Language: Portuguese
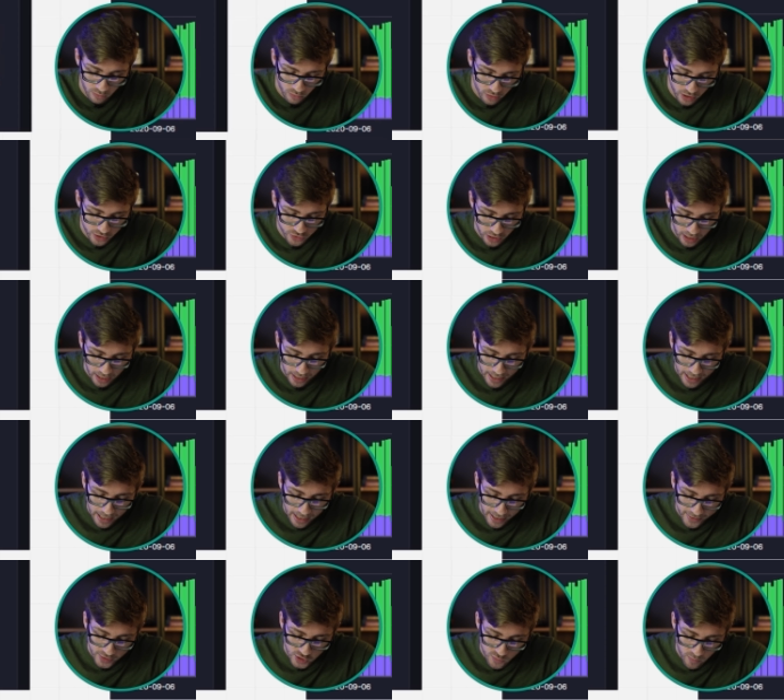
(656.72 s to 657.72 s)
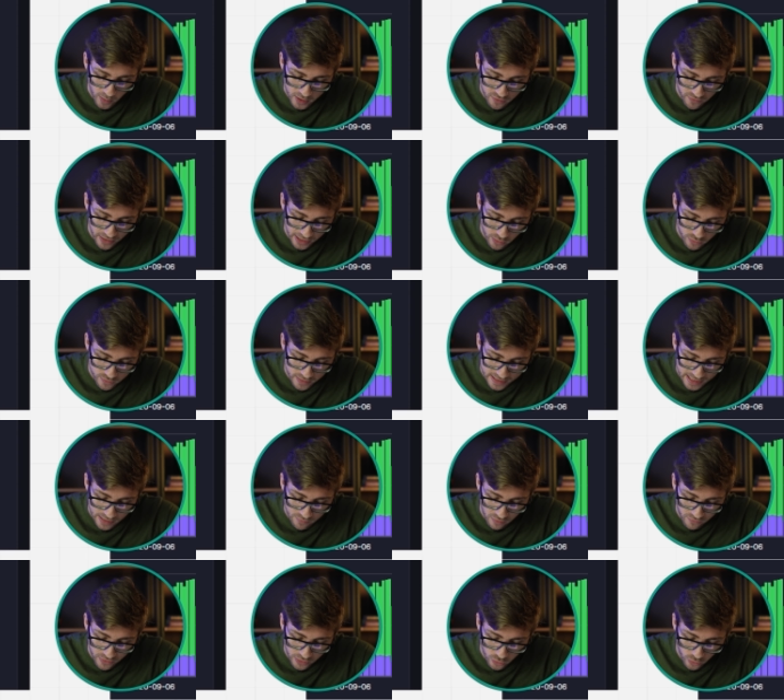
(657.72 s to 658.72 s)
hoje, a gente pode ver que os
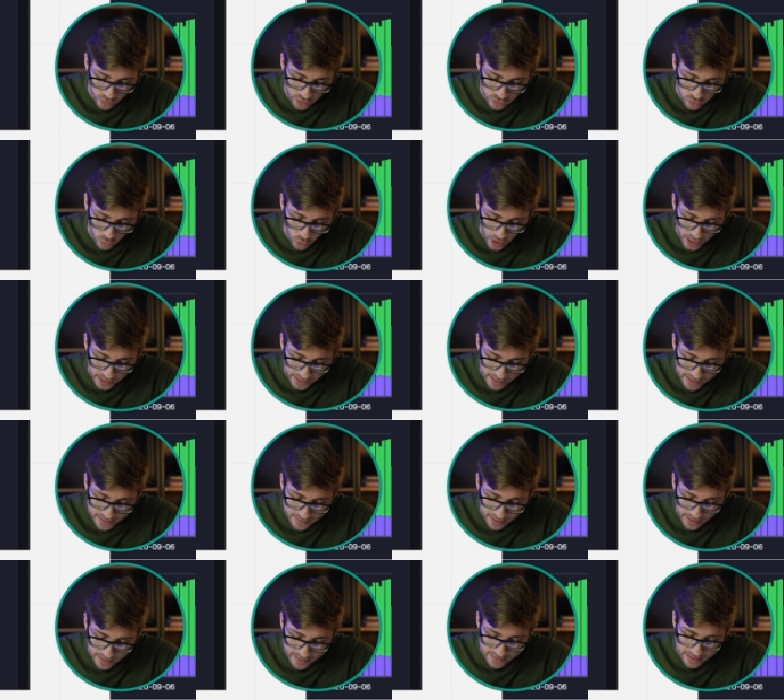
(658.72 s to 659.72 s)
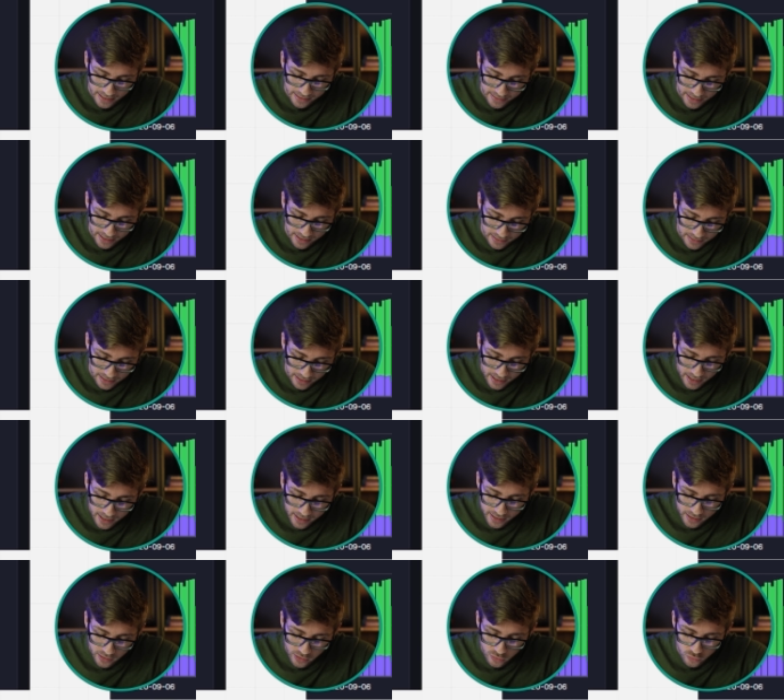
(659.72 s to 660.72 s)
desenvolvedores core tem 170
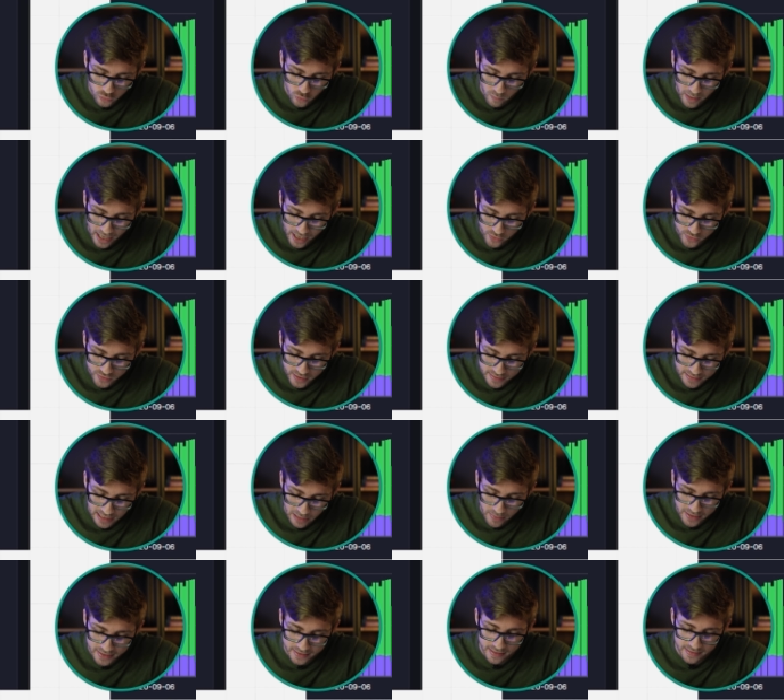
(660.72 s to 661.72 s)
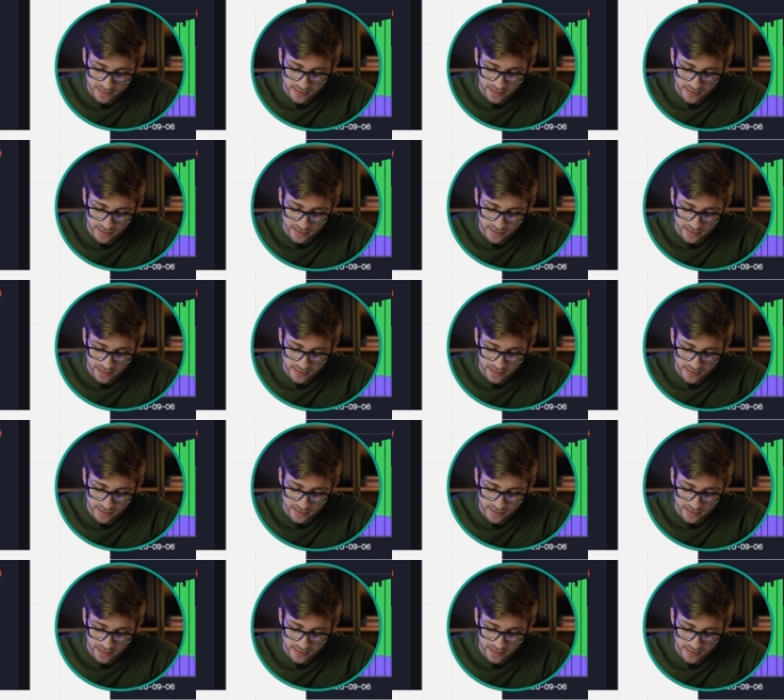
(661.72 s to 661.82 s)
e dos subecossistemas tem